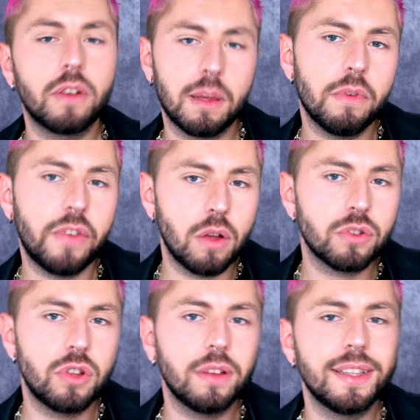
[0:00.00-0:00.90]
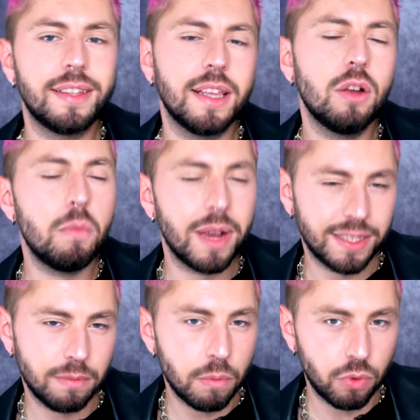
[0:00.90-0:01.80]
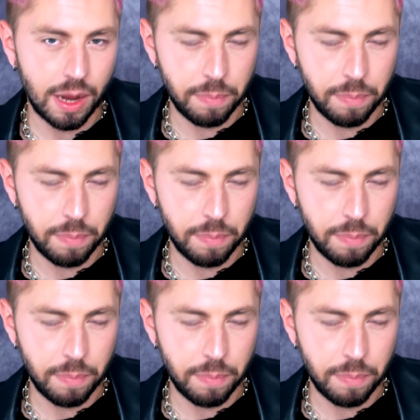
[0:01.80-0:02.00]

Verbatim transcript: Je vais vraiment faire en sorte d'essayer le maximum de la